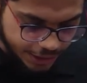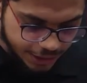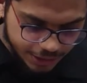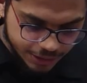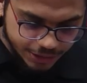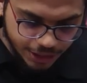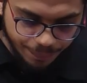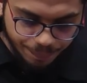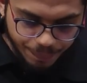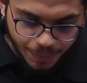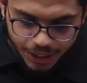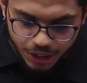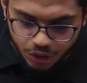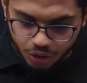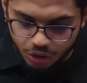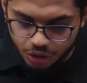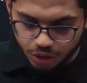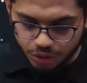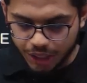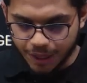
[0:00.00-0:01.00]
तब प्लेटो
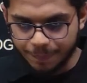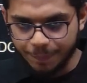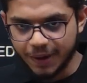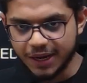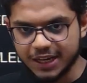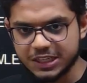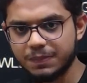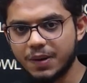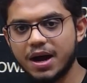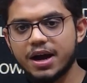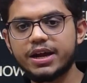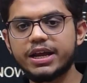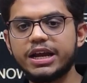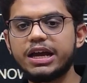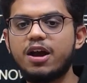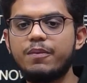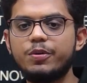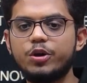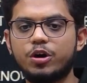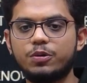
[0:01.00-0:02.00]
के पास भागने का
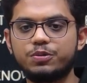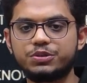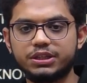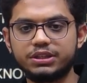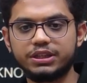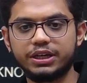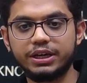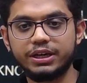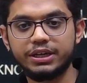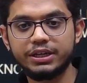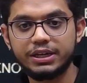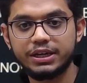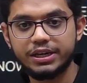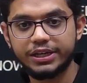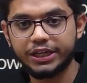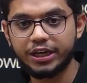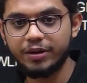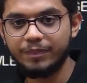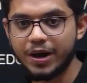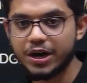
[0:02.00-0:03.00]
भी ऑप्शन था
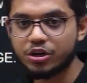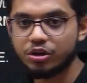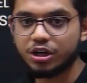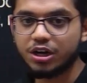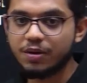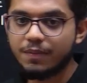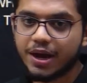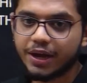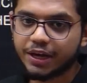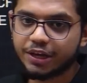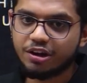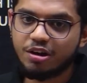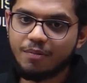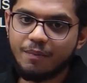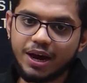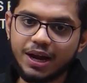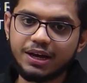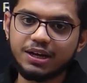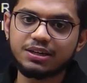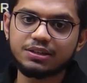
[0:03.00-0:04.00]
लेकिन प्लेटो ने भागने को
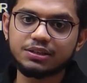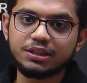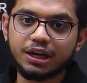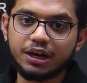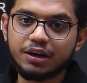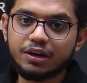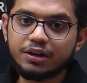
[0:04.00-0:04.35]
मना कर दिया